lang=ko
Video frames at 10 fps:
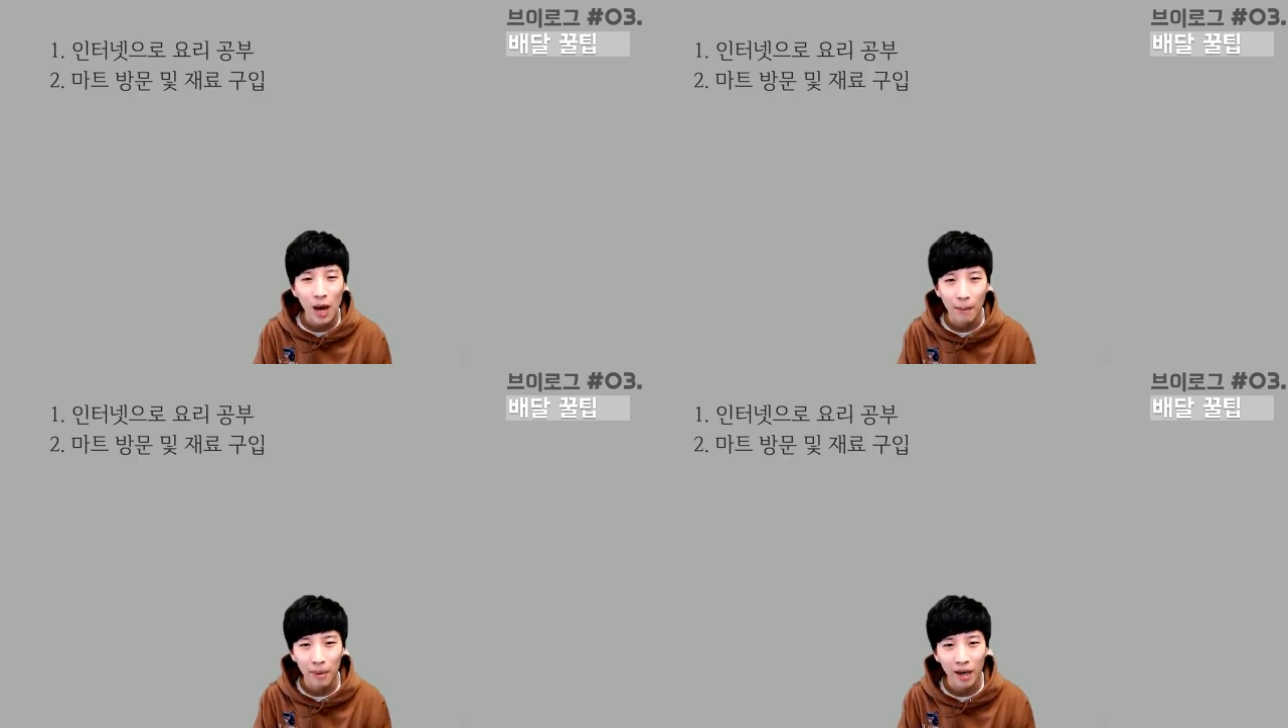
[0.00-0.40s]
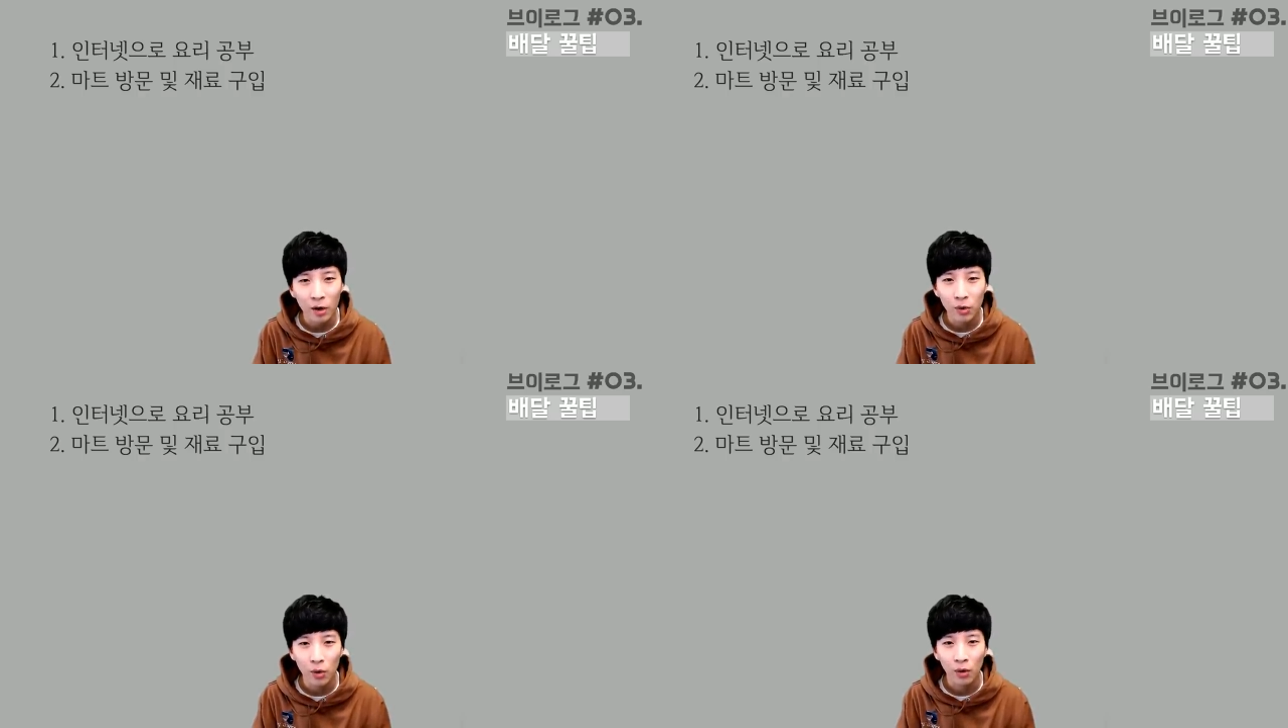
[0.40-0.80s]
안
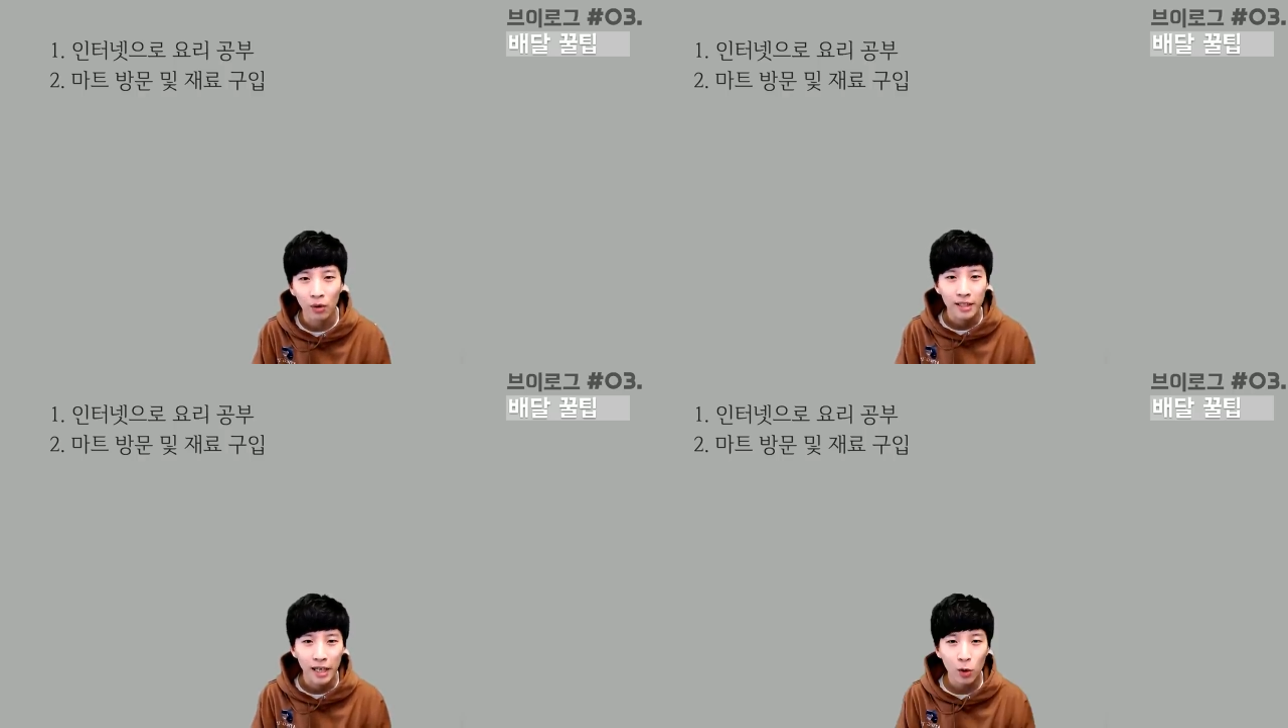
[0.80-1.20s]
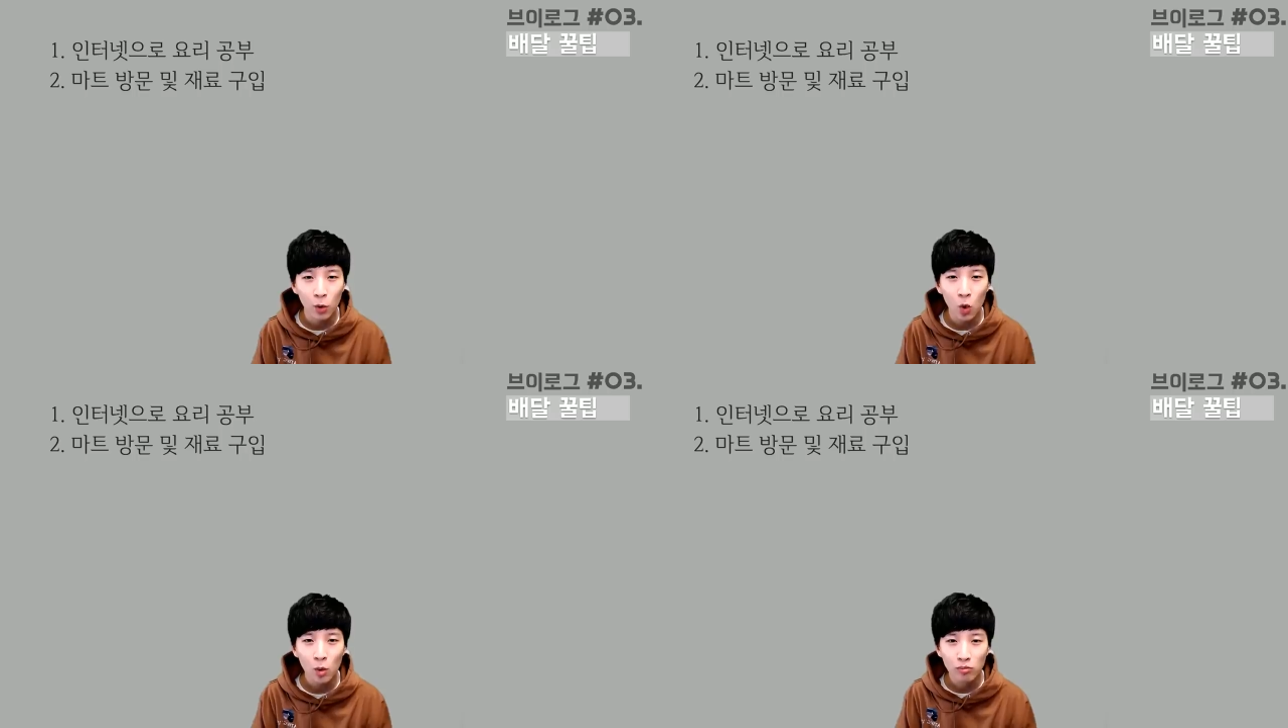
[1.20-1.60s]
팔아요 또
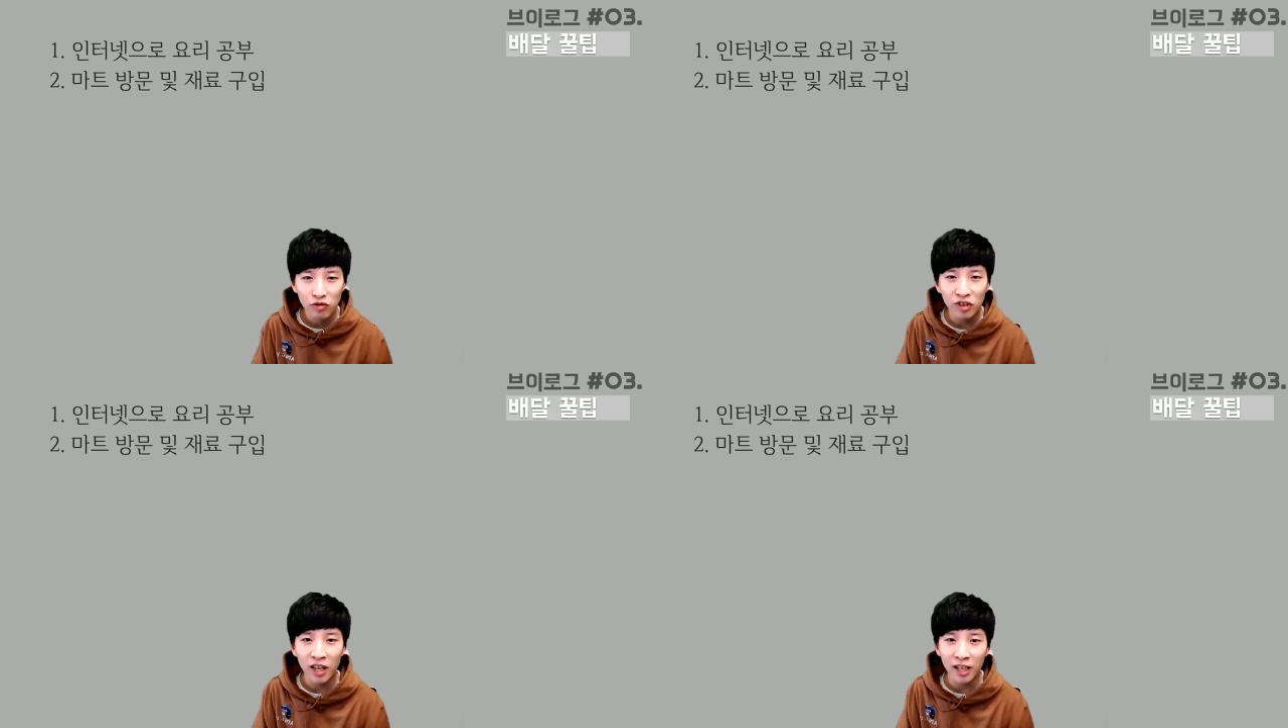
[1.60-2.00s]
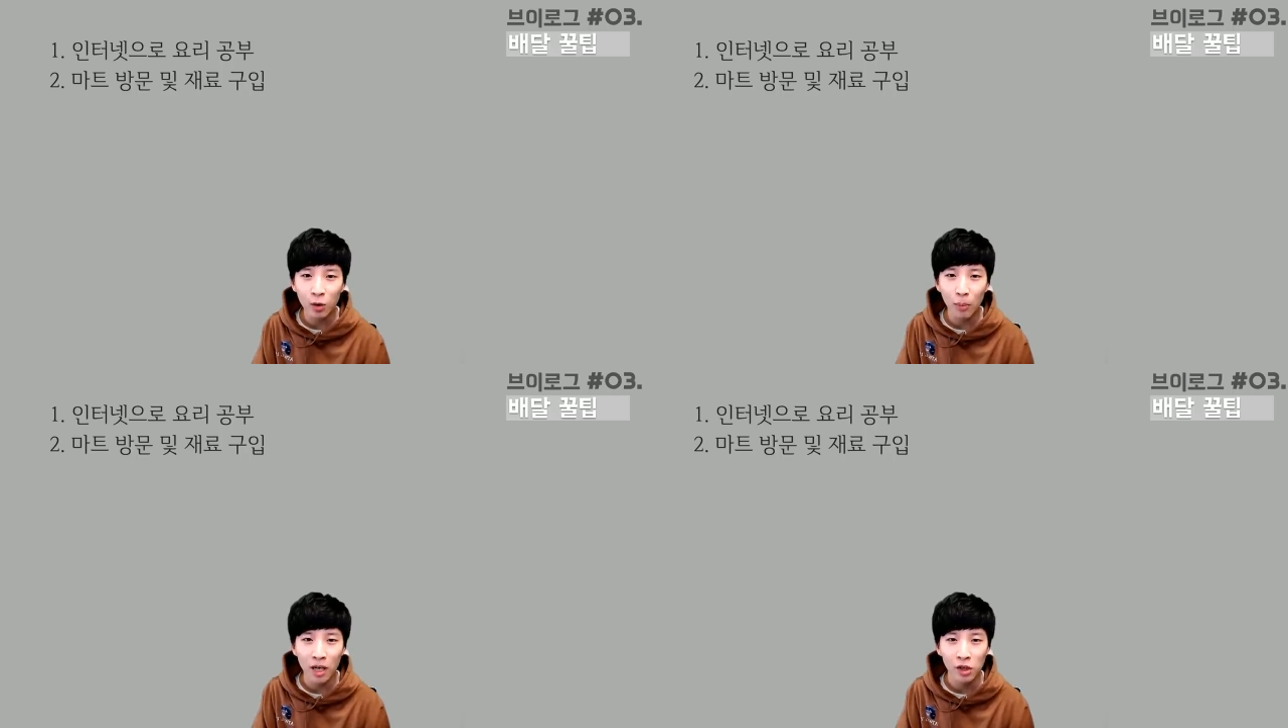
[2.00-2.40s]
재료도
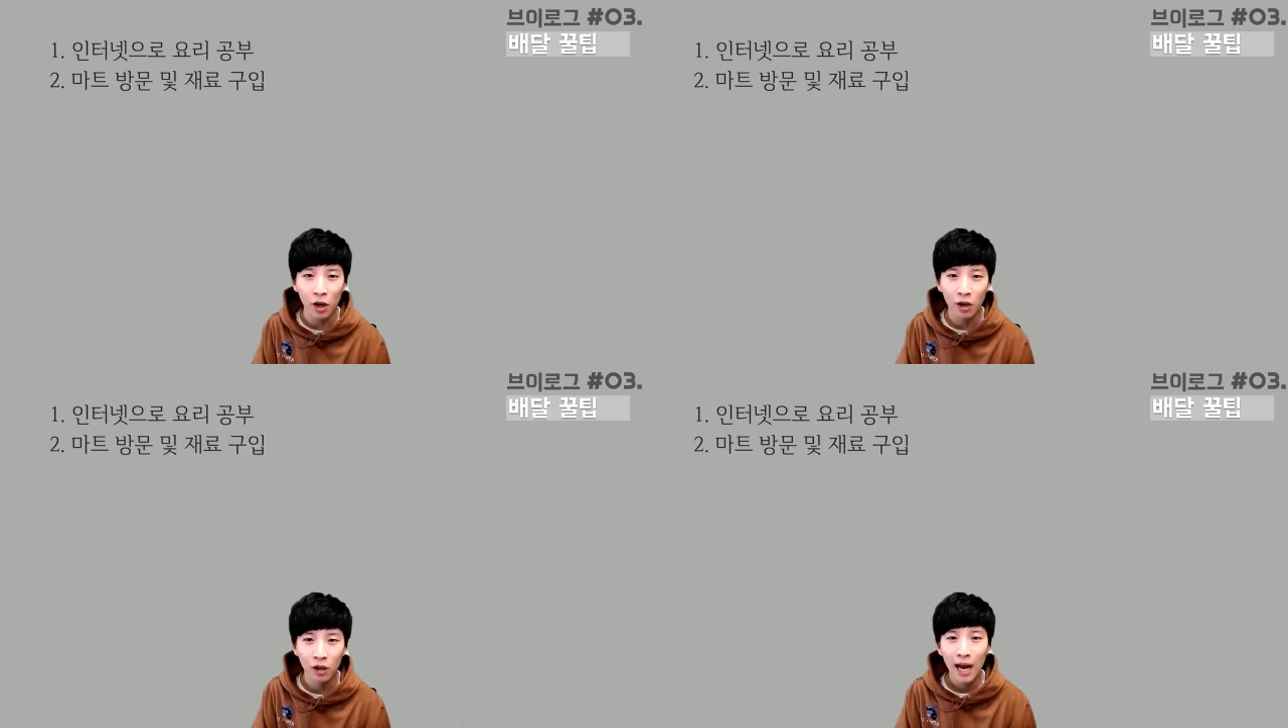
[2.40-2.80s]
뭉탱이로 팔죠